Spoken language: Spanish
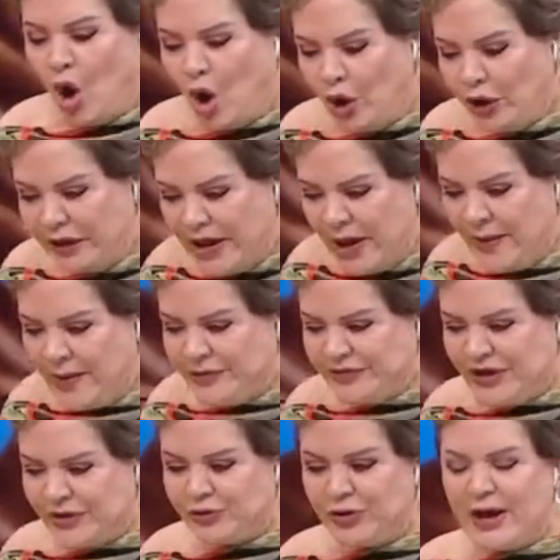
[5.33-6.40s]
hoy día vamos
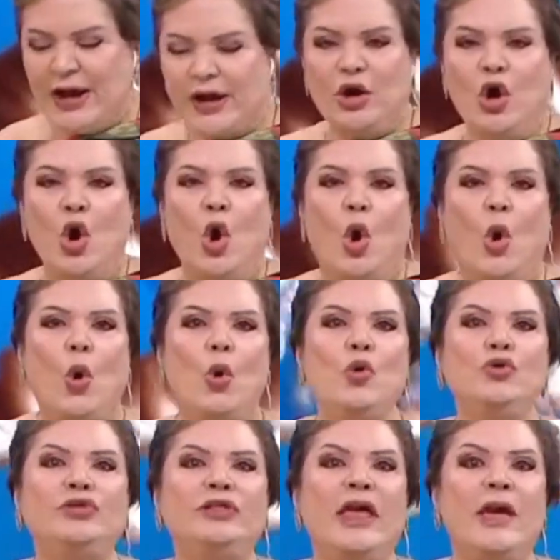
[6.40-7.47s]
a tocar
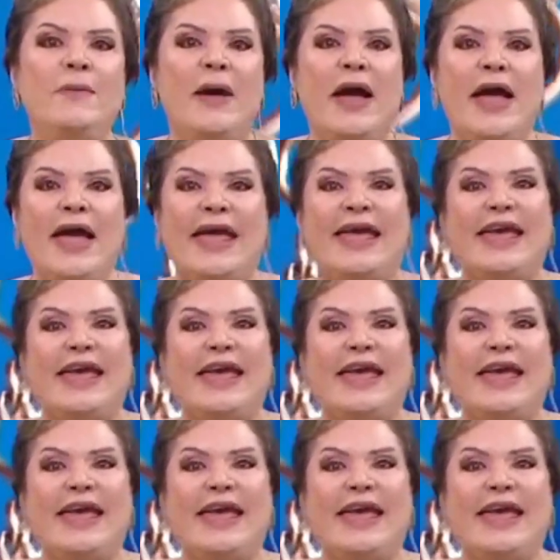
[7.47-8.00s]
un tema